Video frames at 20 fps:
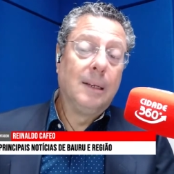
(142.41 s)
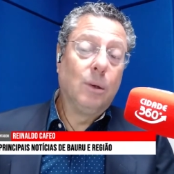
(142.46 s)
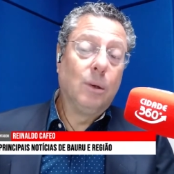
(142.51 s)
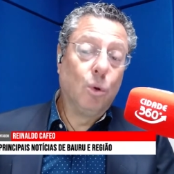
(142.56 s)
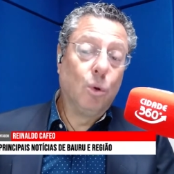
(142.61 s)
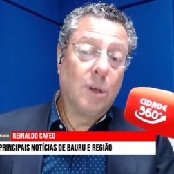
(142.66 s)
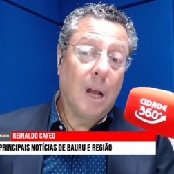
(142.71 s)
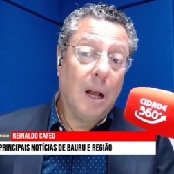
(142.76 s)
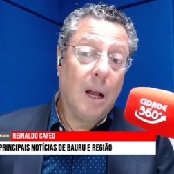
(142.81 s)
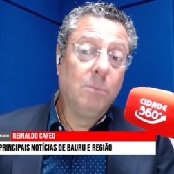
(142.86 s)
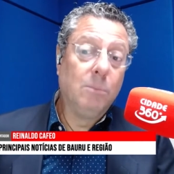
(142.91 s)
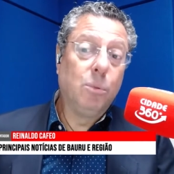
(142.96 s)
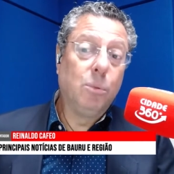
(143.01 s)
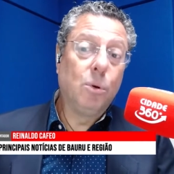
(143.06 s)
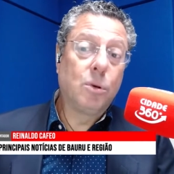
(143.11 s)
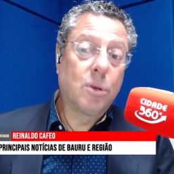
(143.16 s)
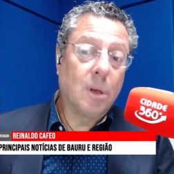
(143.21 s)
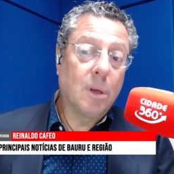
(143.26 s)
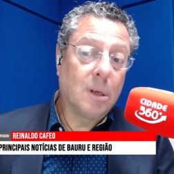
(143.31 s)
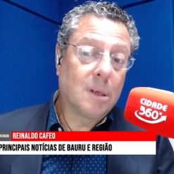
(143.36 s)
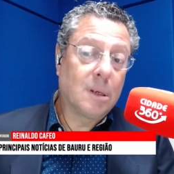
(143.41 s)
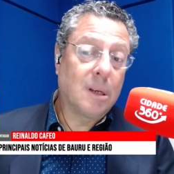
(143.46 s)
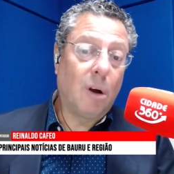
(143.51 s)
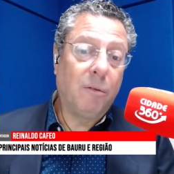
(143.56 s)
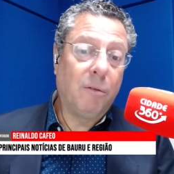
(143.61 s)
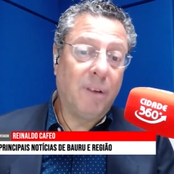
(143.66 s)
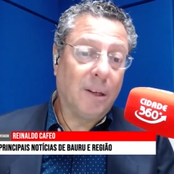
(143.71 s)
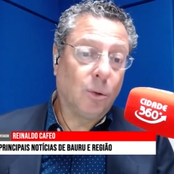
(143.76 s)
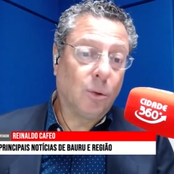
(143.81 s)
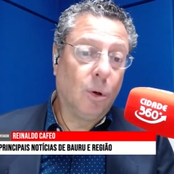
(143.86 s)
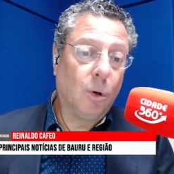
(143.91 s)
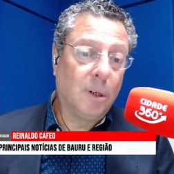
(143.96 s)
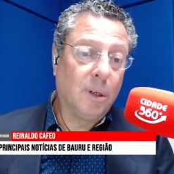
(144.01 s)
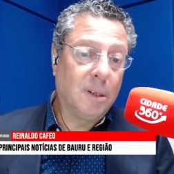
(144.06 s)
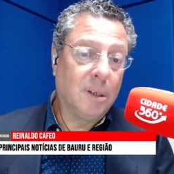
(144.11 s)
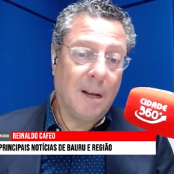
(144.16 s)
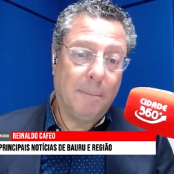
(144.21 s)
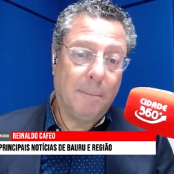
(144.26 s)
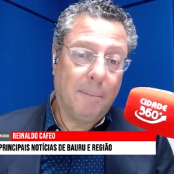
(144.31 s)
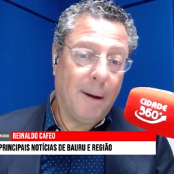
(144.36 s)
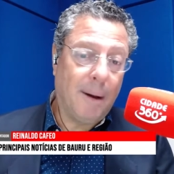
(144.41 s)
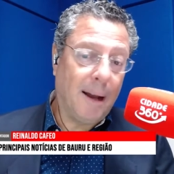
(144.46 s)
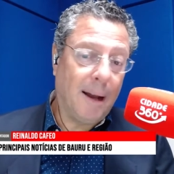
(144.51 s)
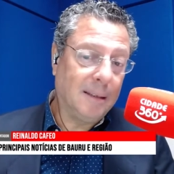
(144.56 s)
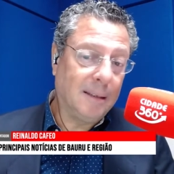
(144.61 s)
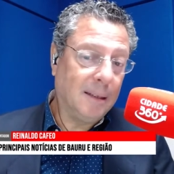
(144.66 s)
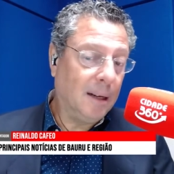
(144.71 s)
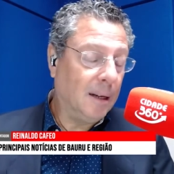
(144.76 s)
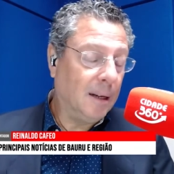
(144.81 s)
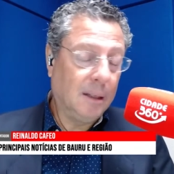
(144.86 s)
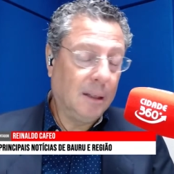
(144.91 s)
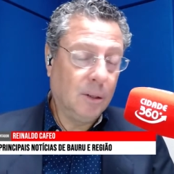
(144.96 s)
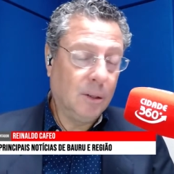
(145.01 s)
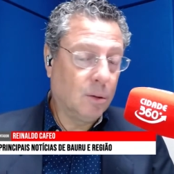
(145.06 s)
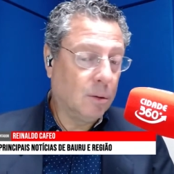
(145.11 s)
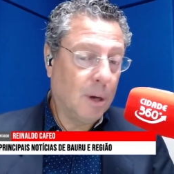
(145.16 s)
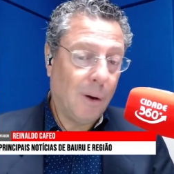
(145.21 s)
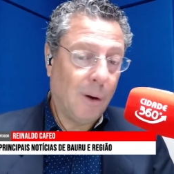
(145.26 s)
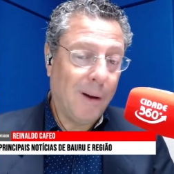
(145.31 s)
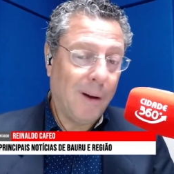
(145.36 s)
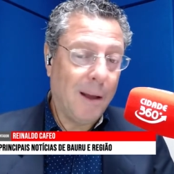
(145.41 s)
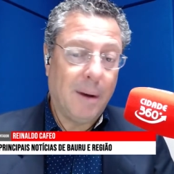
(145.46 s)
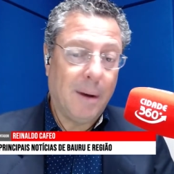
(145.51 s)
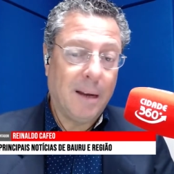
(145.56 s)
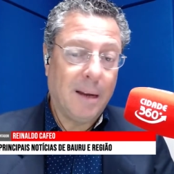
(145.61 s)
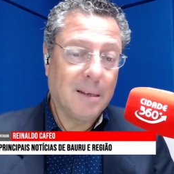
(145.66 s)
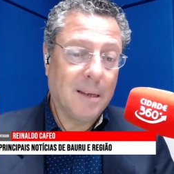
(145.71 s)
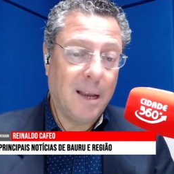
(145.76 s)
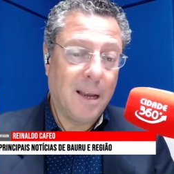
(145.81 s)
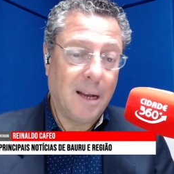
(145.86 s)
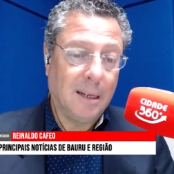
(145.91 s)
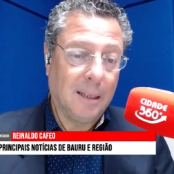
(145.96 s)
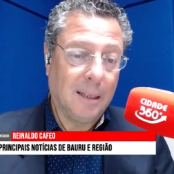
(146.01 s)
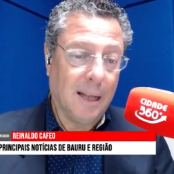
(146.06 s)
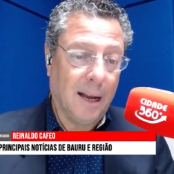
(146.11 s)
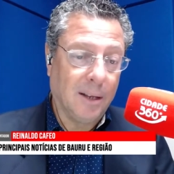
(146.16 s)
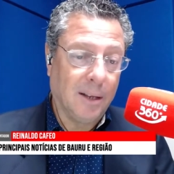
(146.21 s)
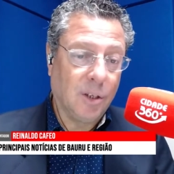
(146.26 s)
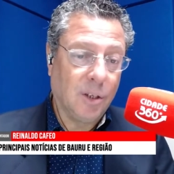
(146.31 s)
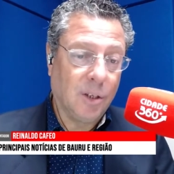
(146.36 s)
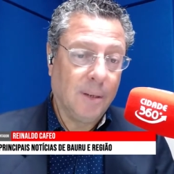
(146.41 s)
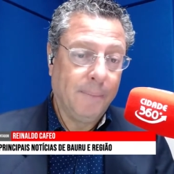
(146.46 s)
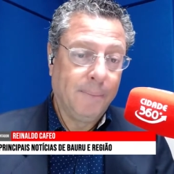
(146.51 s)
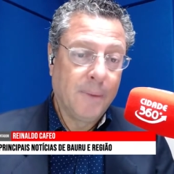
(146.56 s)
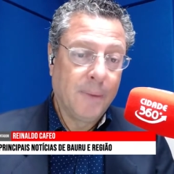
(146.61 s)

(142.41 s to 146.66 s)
os ambos salvadores da pátria, isso não é mais realidade.